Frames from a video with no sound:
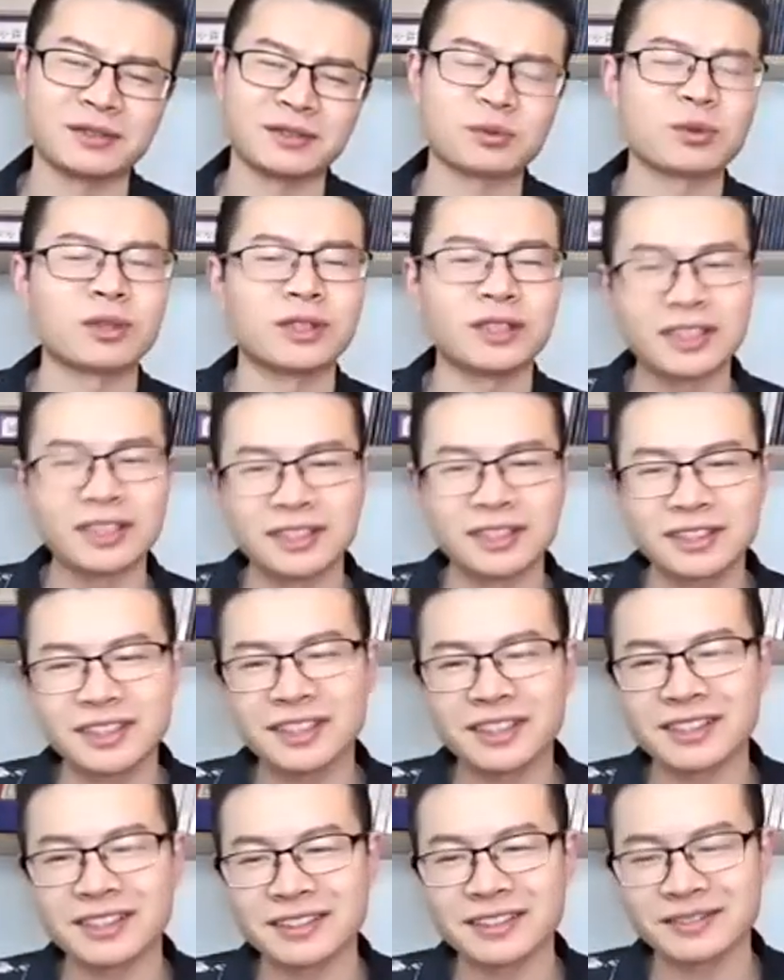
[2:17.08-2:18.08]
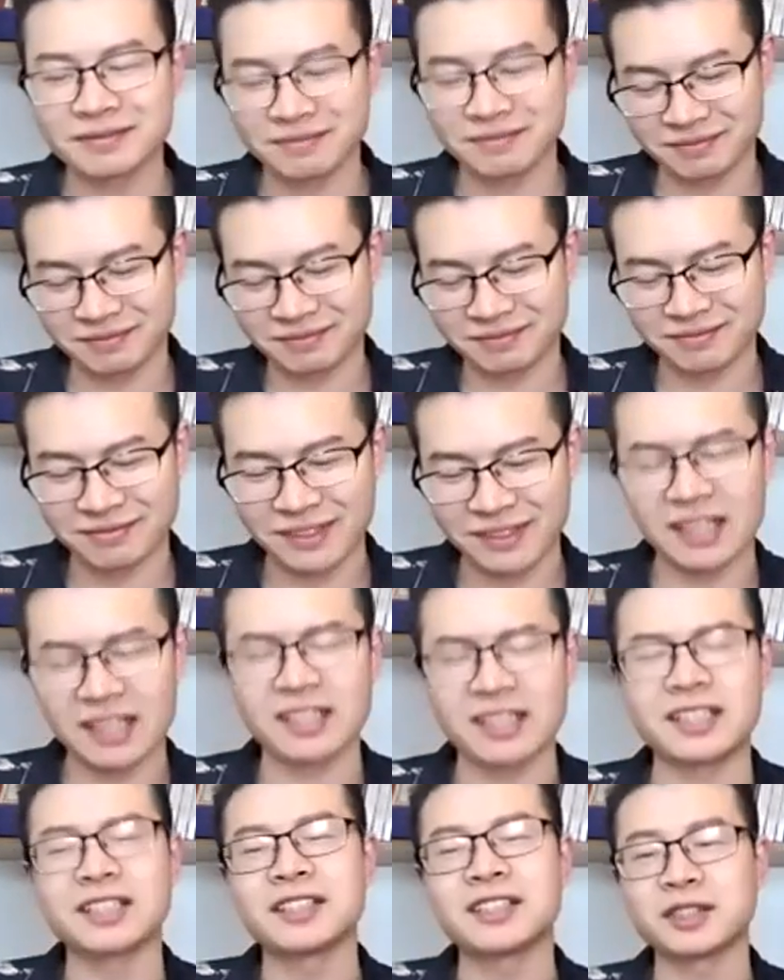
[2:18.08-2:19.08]
我呢，这个人
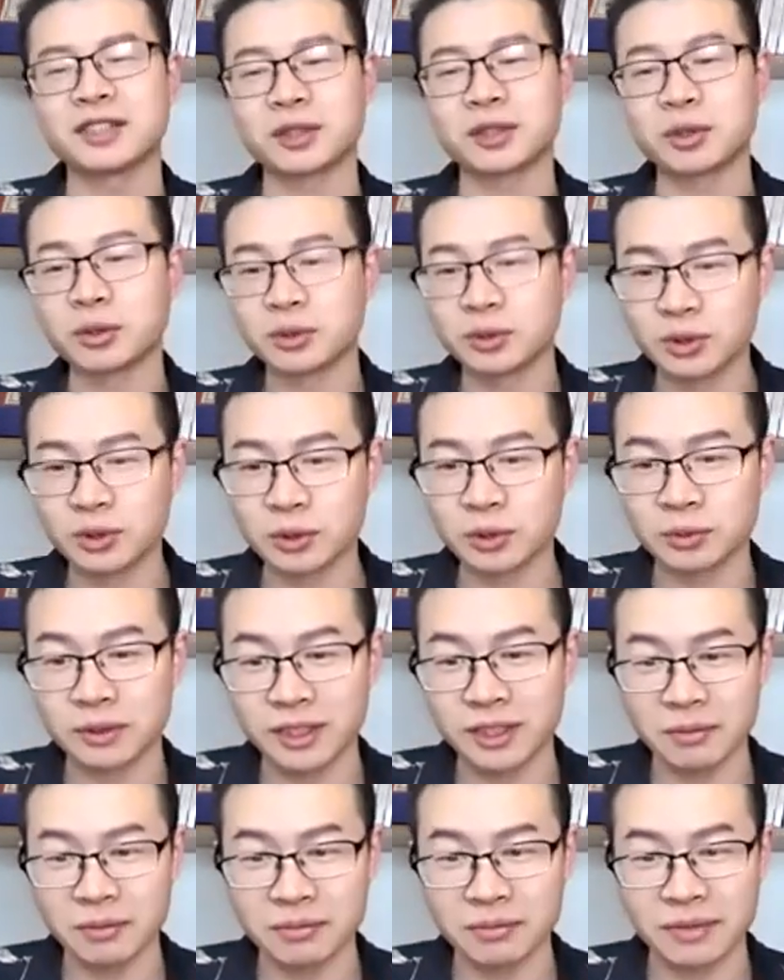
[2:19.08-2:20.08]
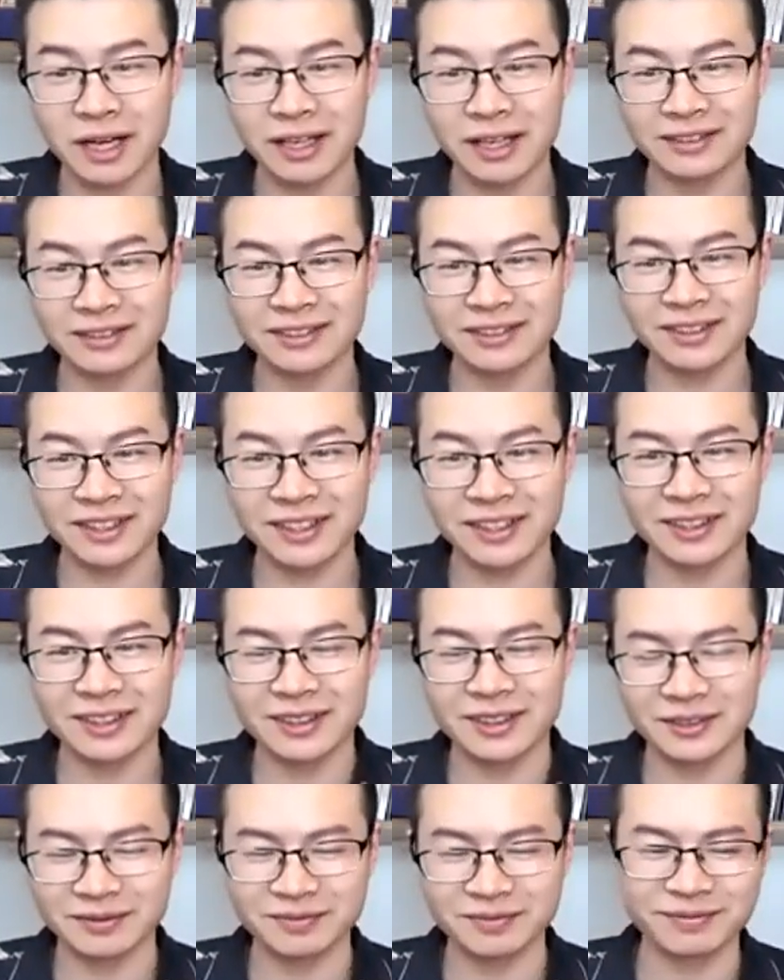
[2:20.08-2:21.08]
一个是工作比较忙，
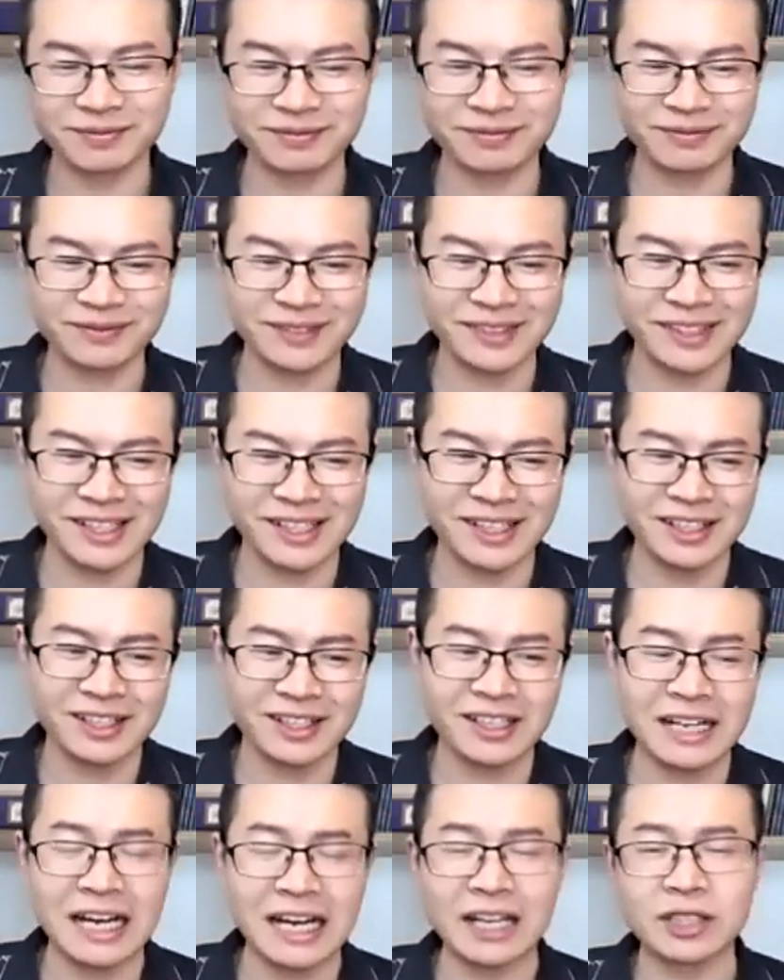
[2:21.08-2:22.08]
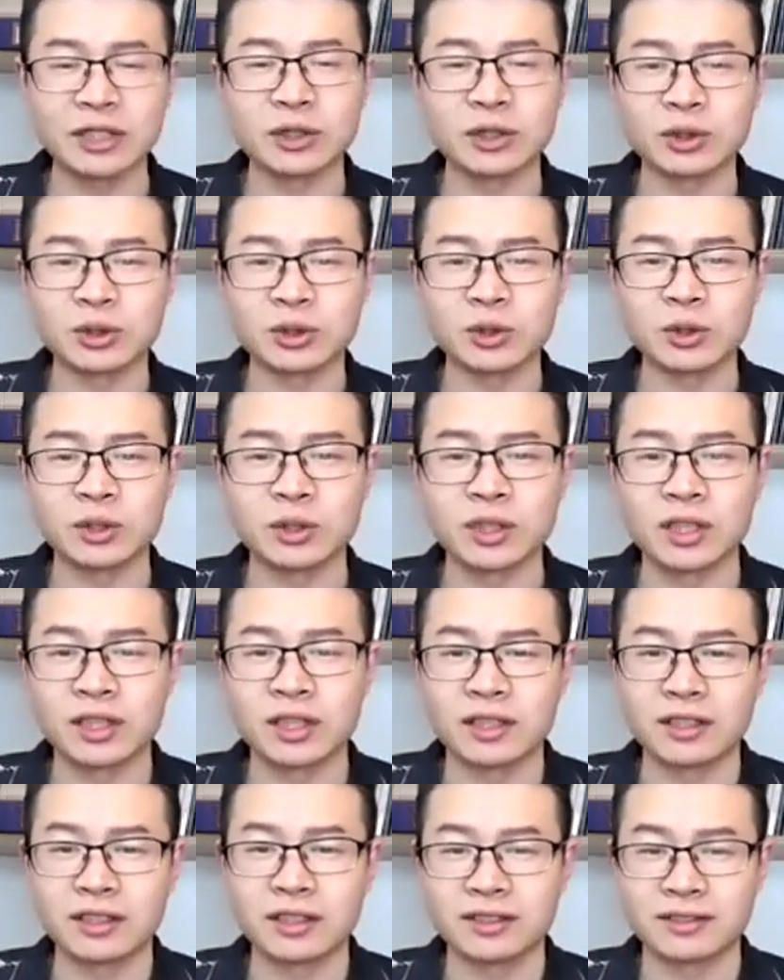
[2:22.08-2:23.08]
嗯，还有
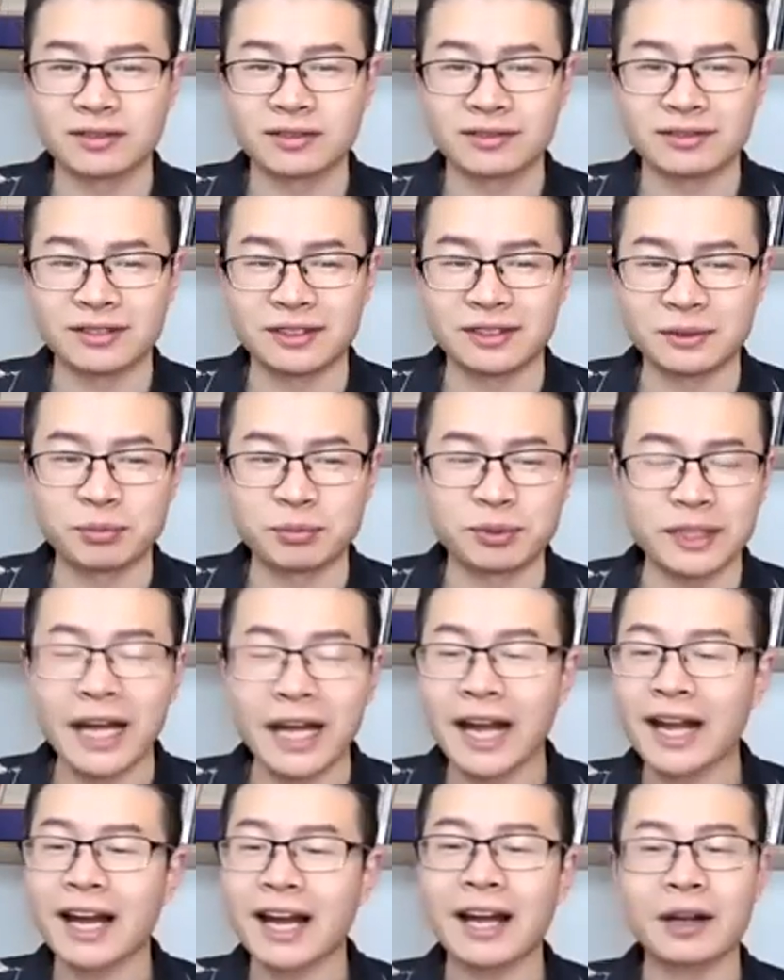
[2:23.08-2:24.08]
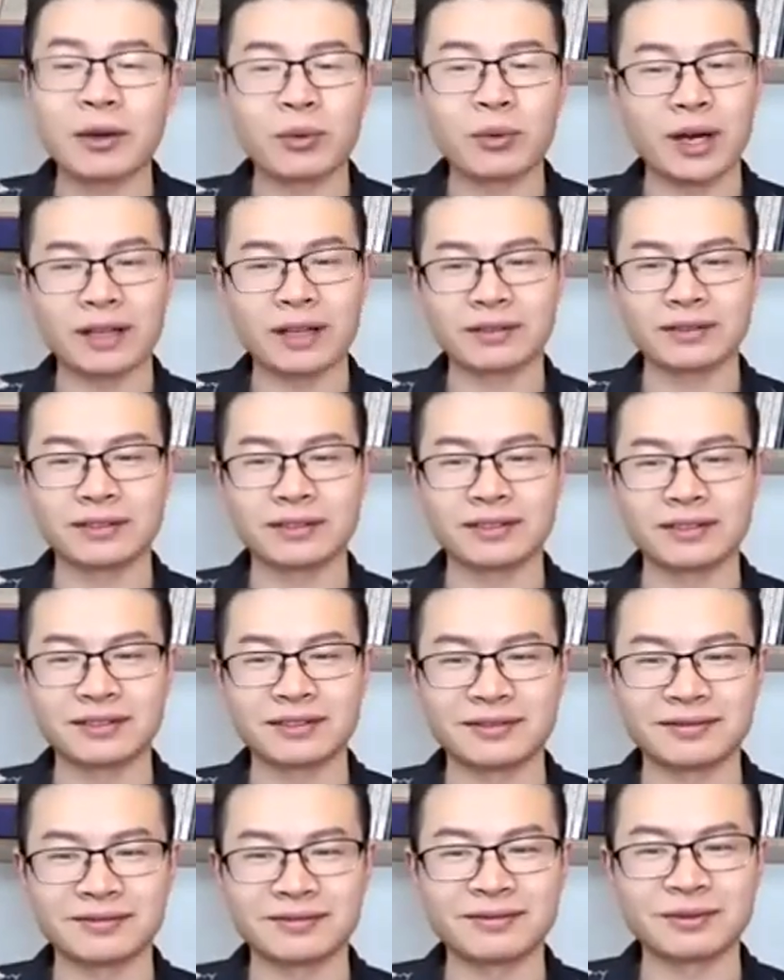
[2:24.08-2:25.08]
就不太爱玩，
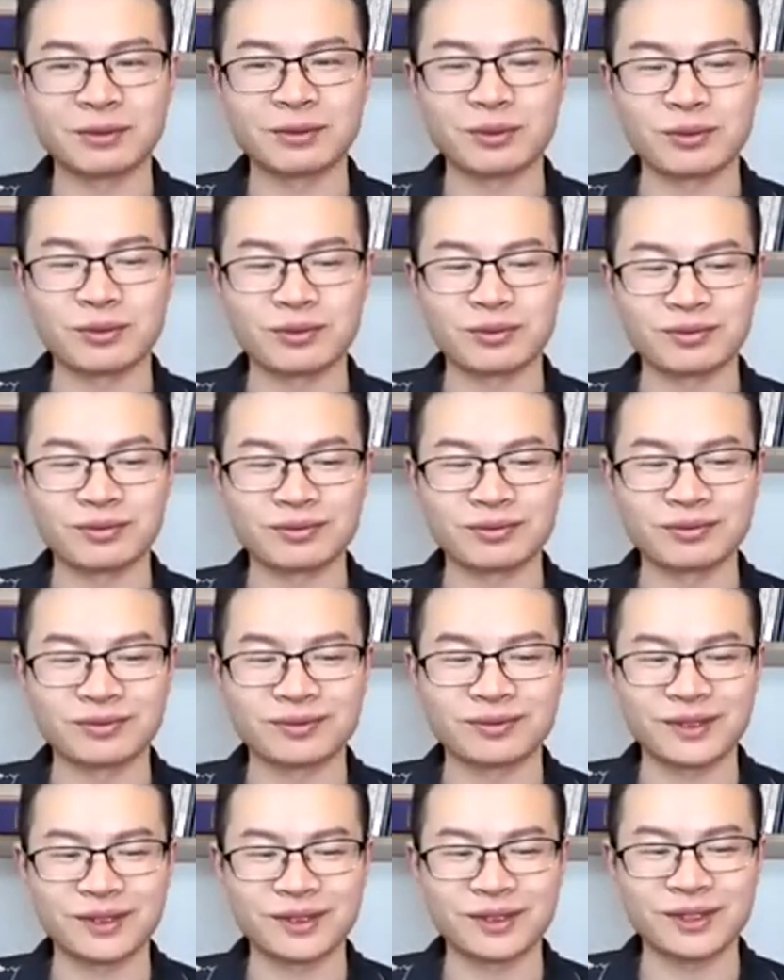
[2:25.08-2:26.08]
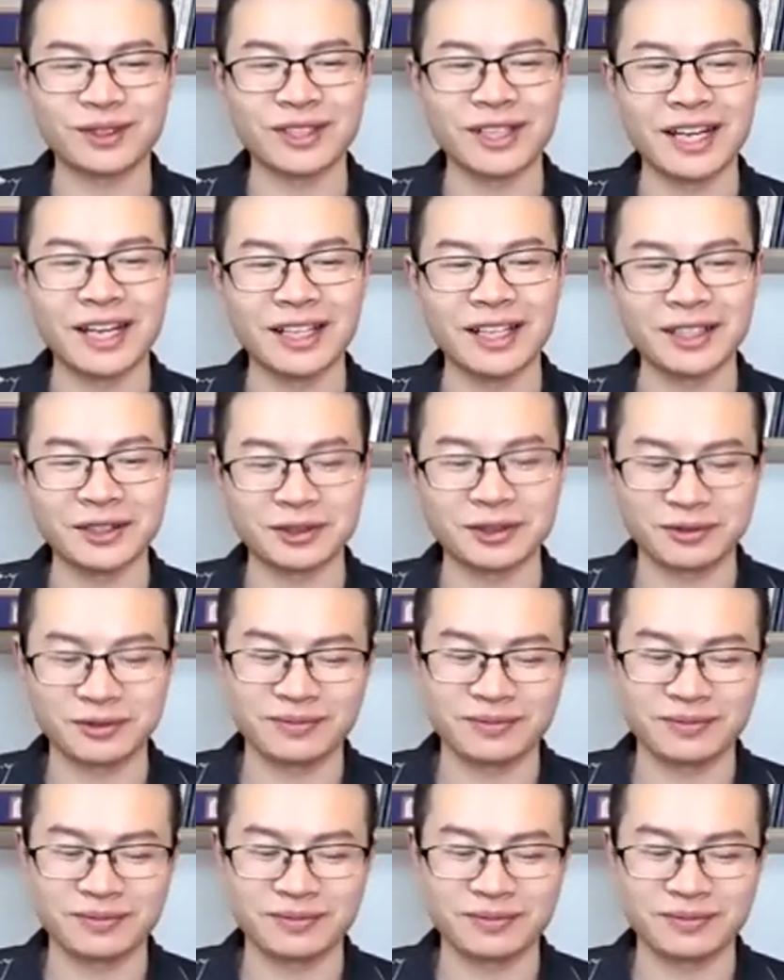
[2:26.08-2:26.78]
嗯，我来个。